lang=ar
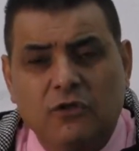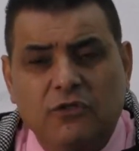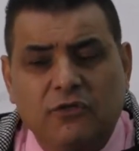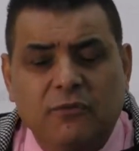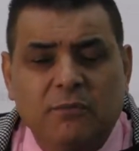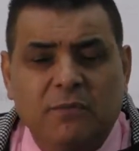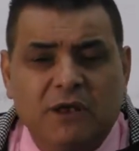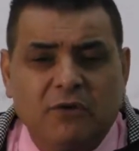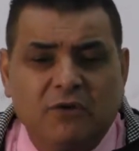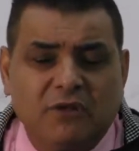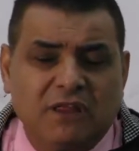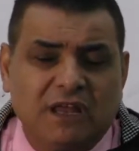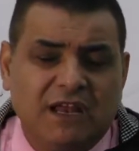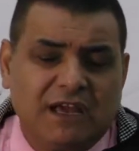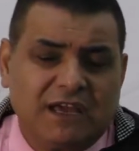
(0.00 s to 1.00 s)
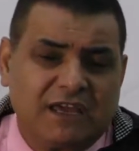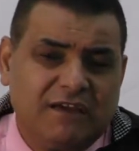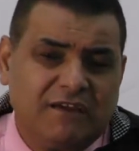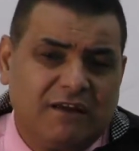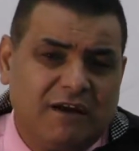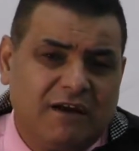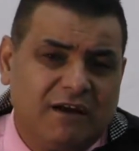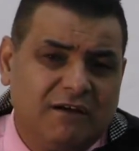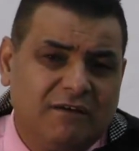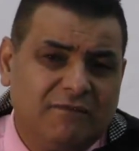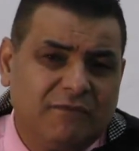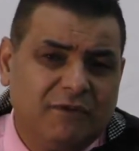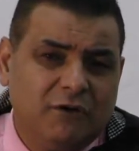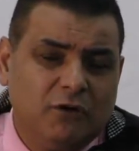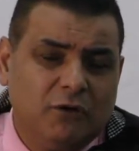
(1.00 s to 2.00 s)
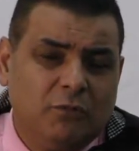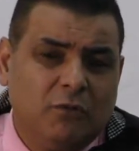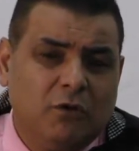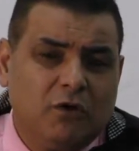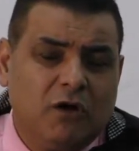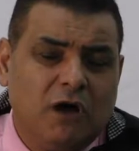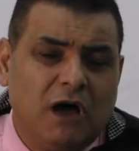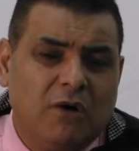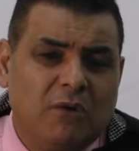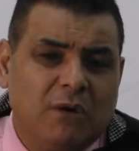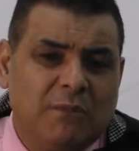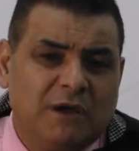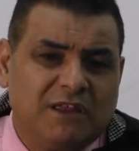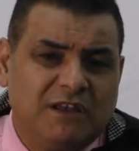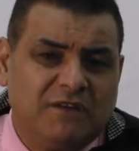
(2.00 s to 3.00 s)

ثم النقطة الأخيرة مقاومة